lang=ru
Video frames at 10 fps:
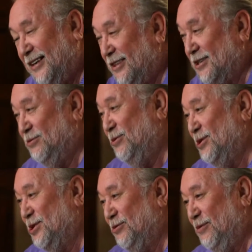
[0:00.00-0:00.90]
На
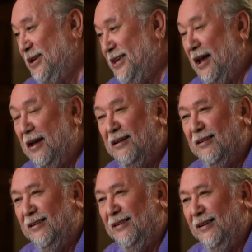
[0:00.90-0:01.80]
сегодняшнего меня
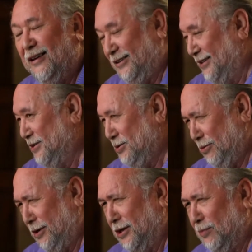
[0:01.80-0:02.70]
это
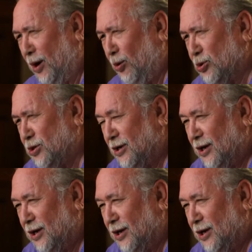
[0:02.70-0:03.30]
нисколько не похоже.